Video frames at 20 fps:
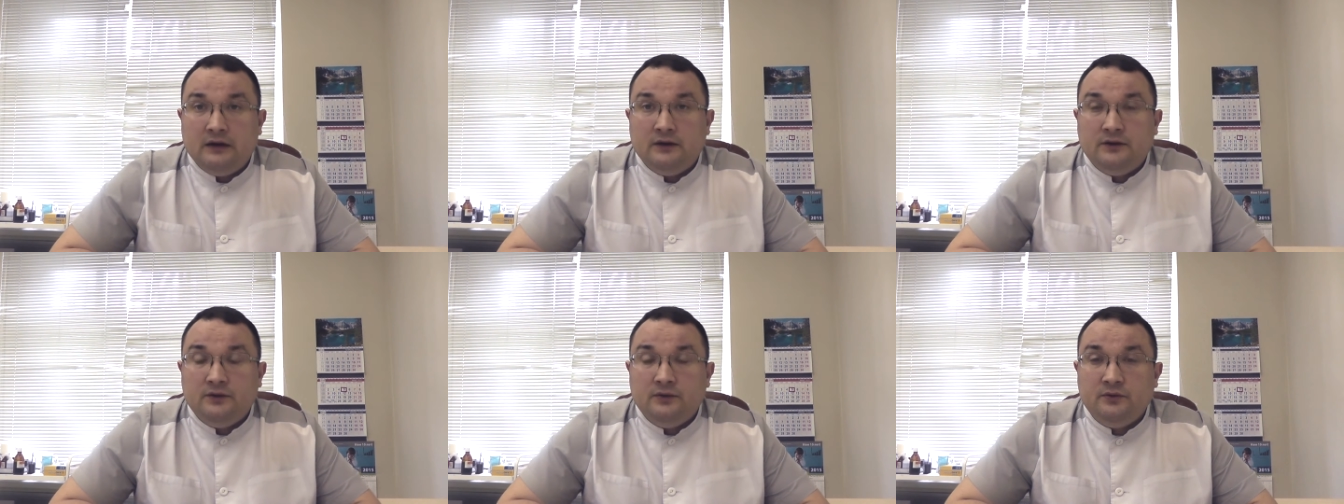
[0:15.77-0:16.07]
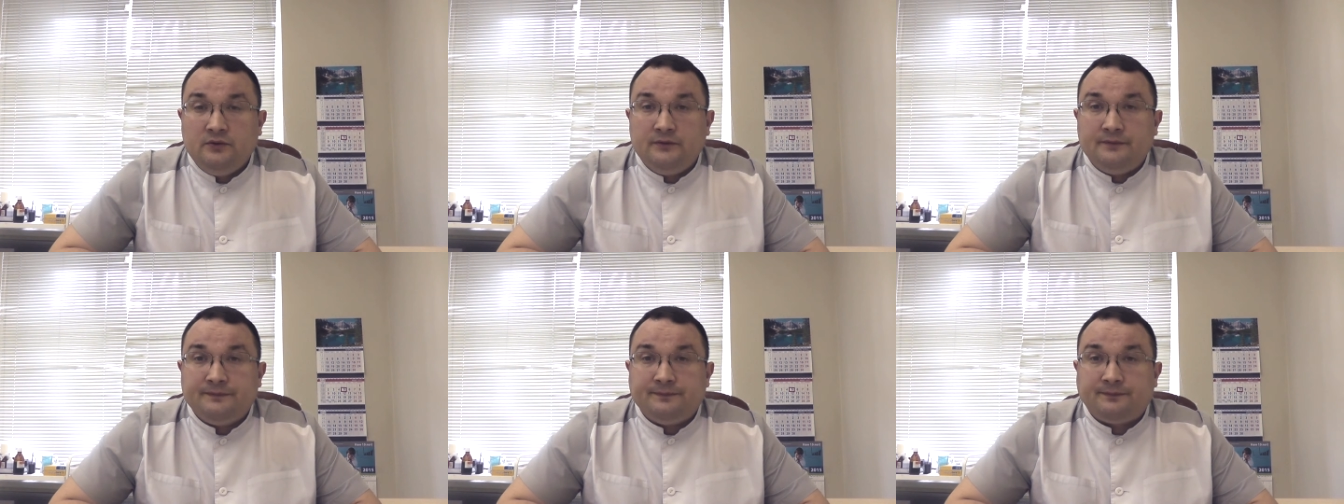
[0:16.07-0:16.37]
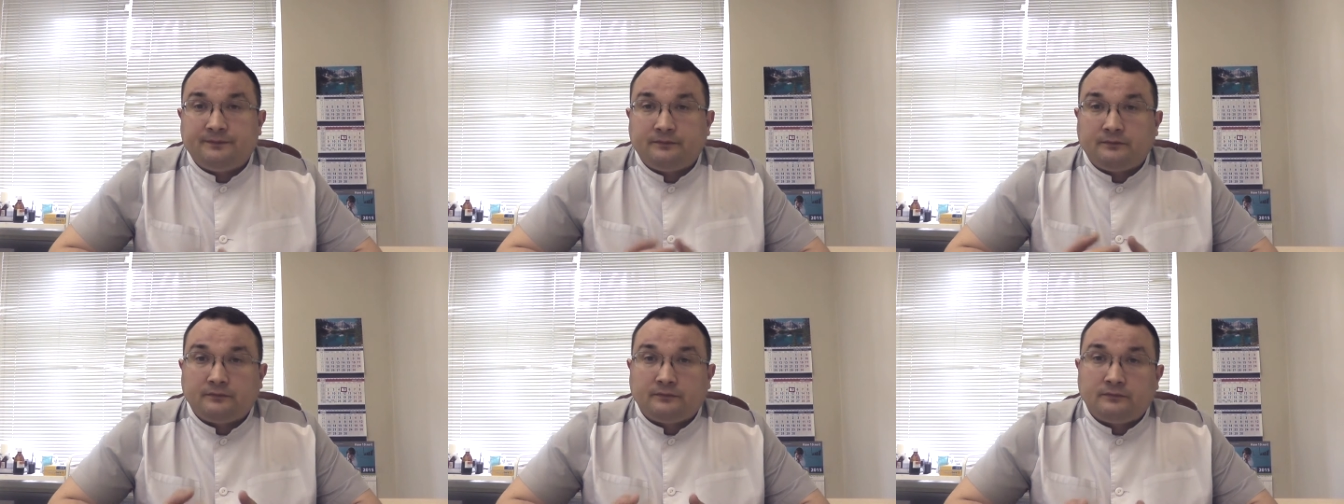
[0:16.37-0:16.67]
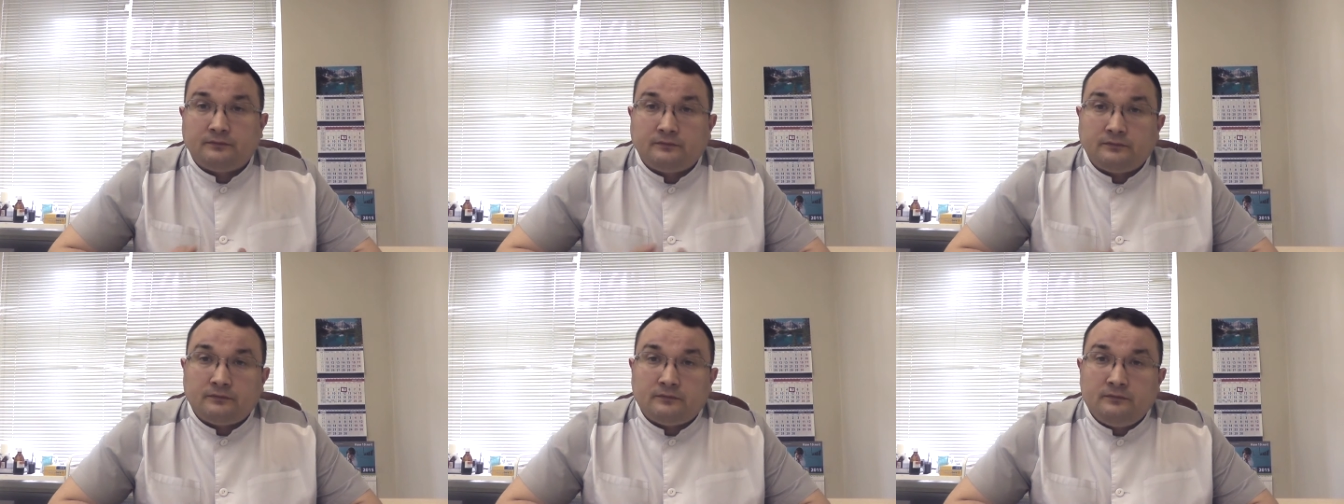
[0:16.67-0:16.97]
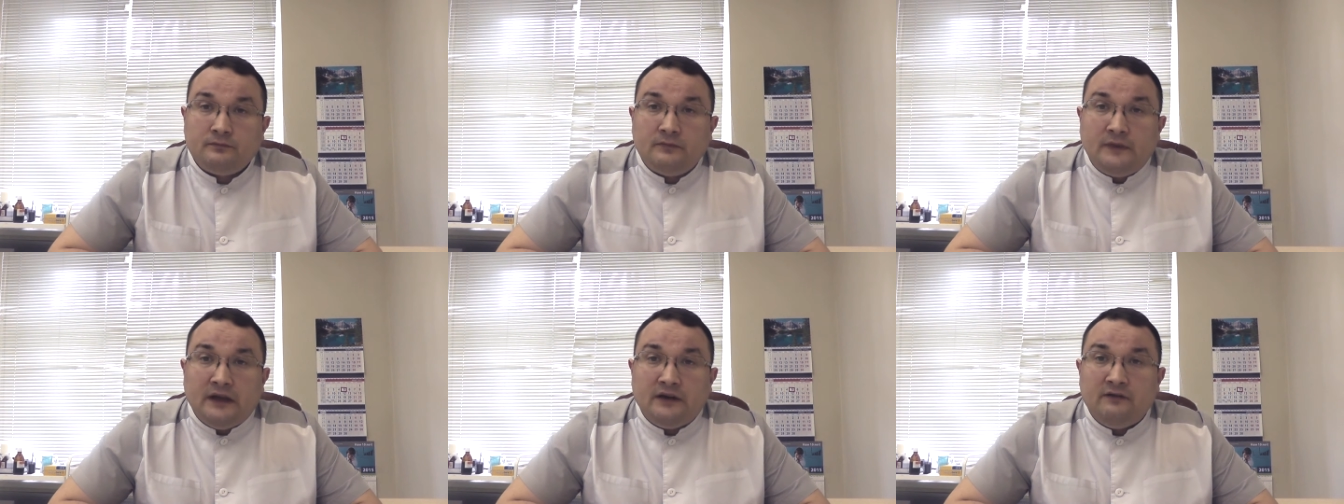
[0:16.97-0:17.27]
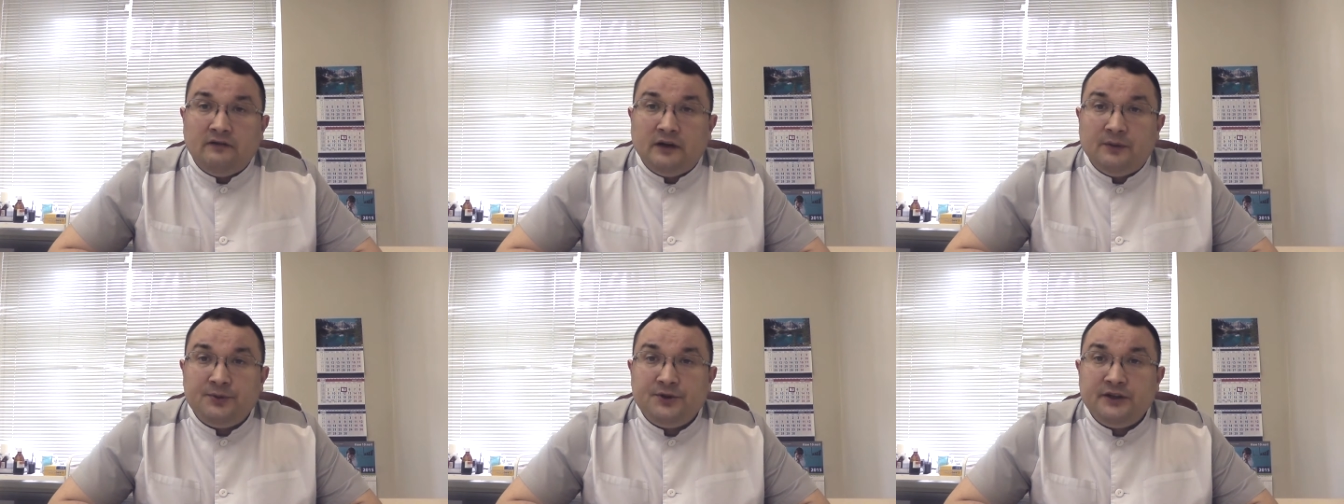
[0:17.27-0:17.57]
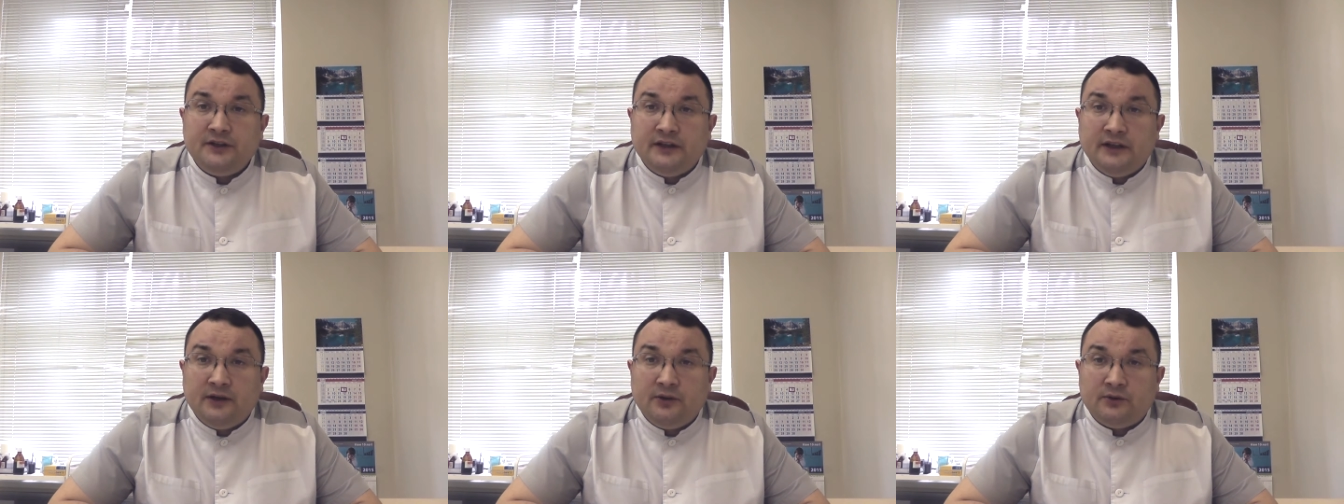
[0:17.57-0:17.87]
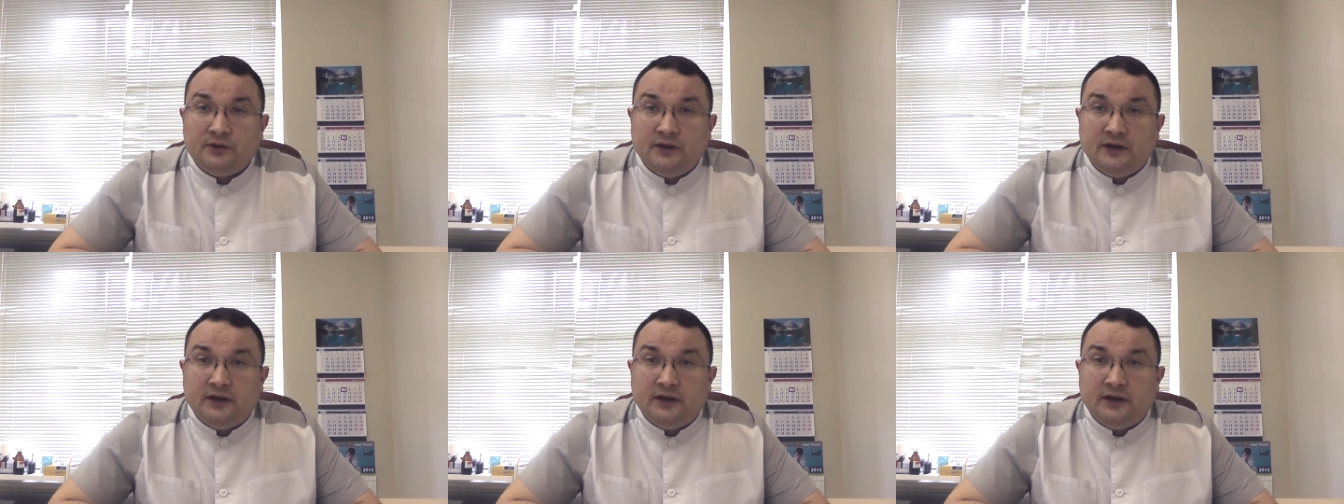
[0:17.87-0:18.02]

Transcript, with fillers: Но ну, вообще налет